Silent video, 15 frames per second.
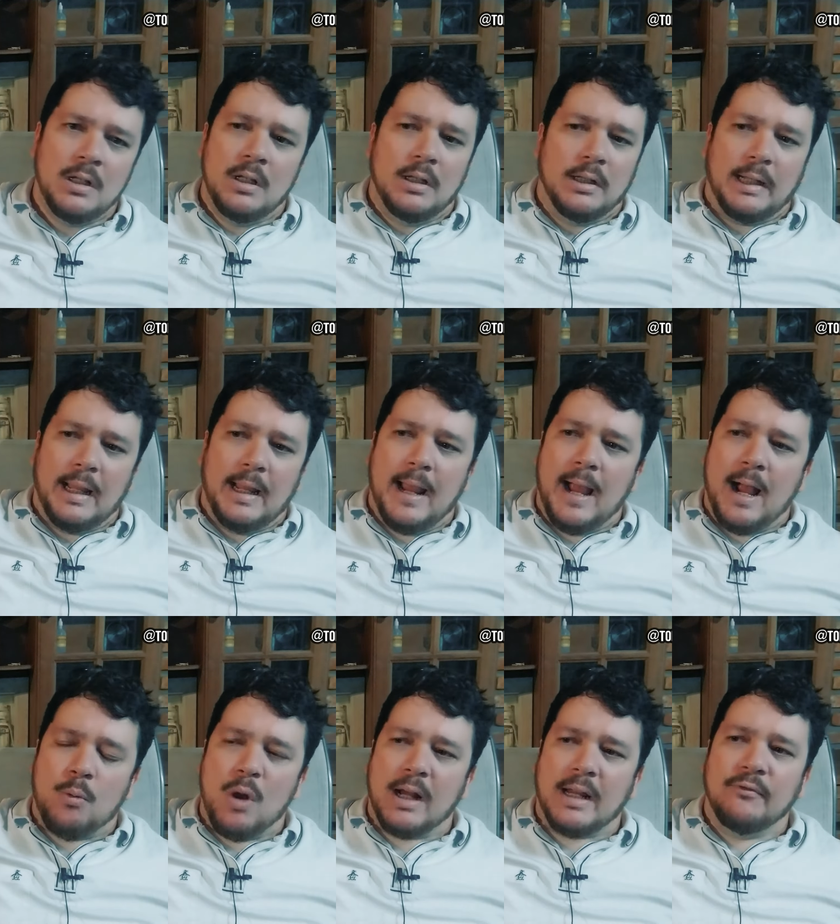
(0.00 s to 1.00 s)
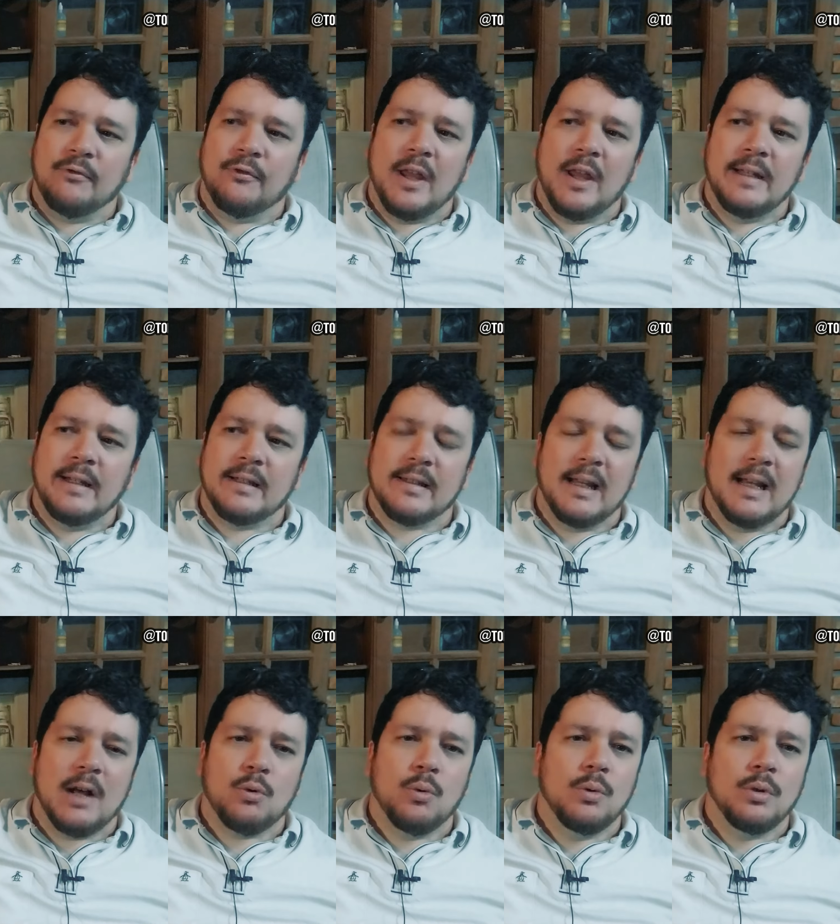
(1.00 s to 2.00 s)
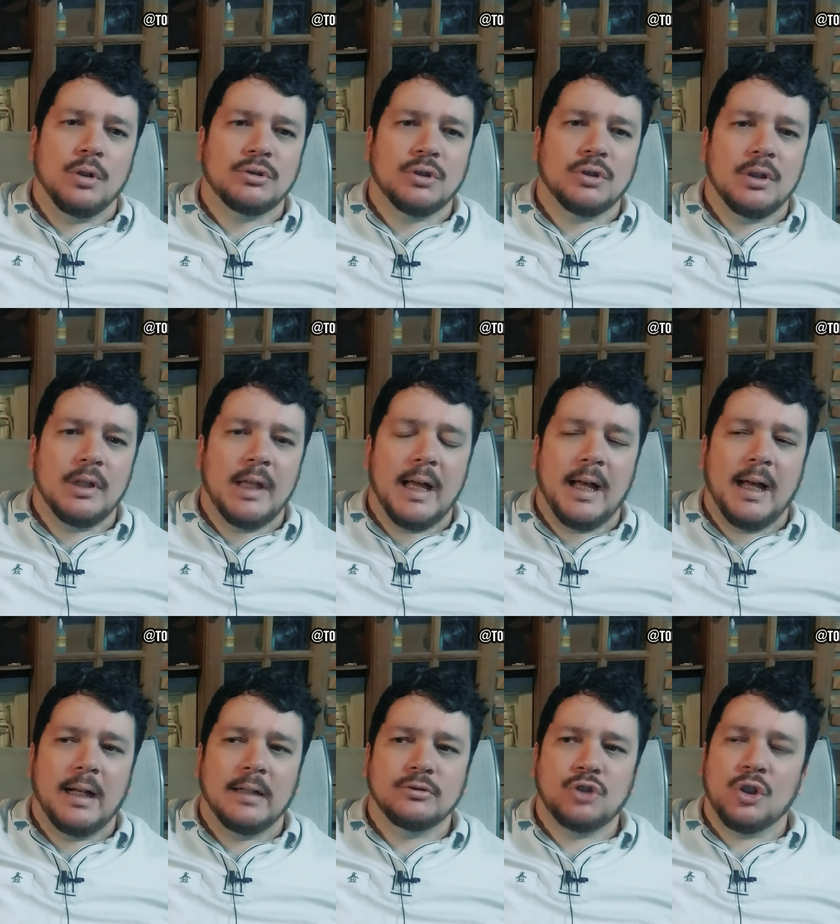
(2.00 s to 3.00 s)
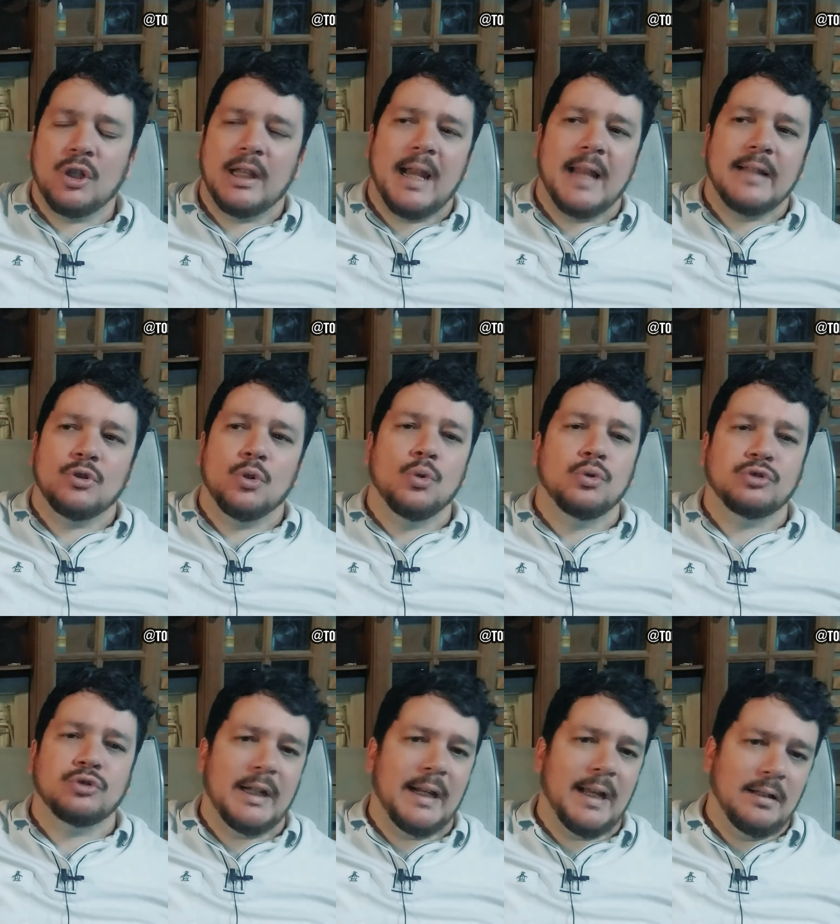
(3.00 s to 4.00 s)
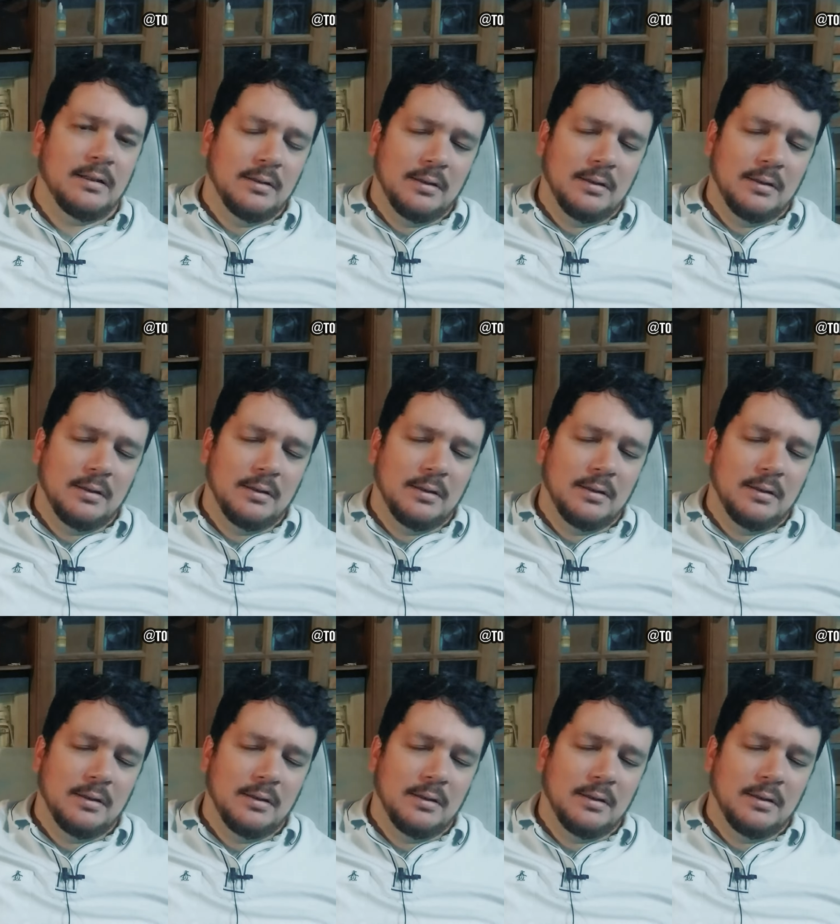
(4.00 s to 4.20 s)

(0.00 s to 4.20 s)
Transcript: que a Joaquín Fénix se la juró toda, toda la industria.